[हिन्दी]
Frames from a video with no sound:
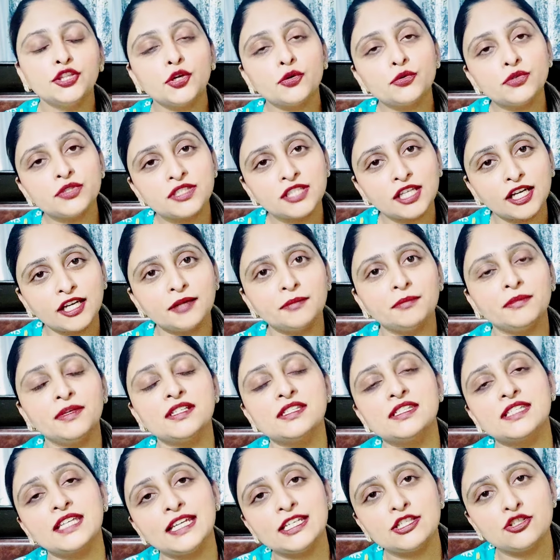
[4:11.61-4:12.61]
तो उस
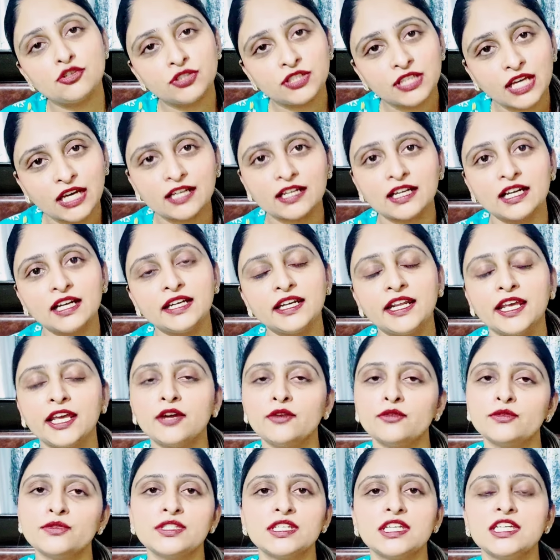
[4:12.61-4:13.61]
थर्मस के जो ढक्कन
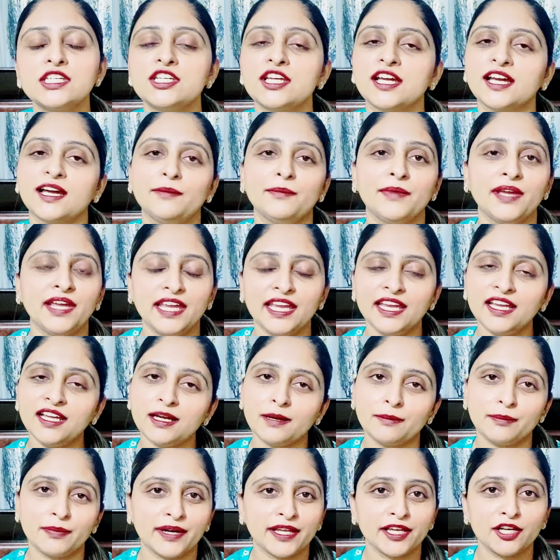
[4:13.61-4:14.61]
है उसकी जगह मैं
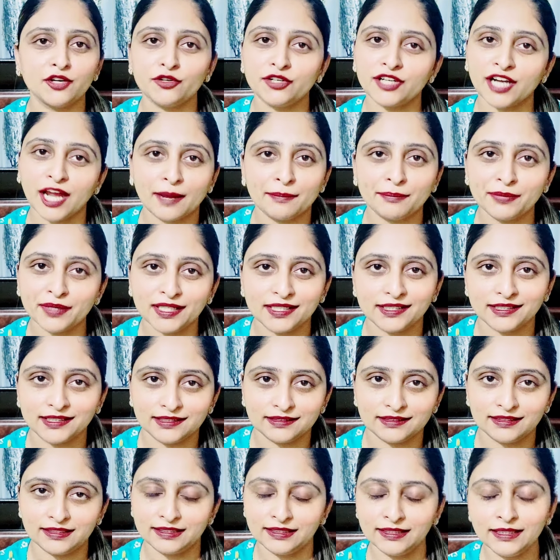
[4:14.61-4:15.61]
एक कपड़े को रैप कर
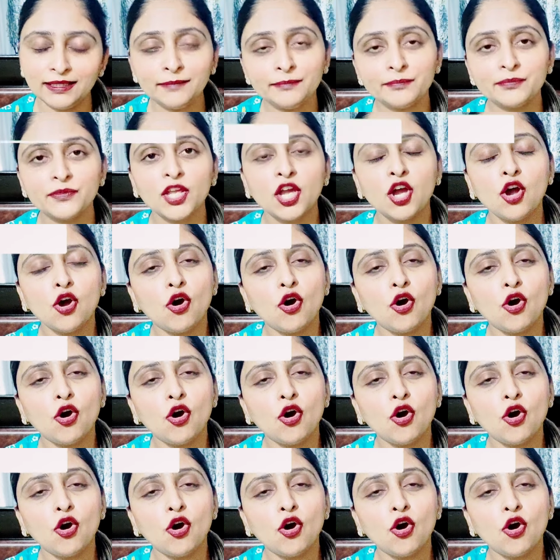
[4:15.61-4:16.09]
देती थी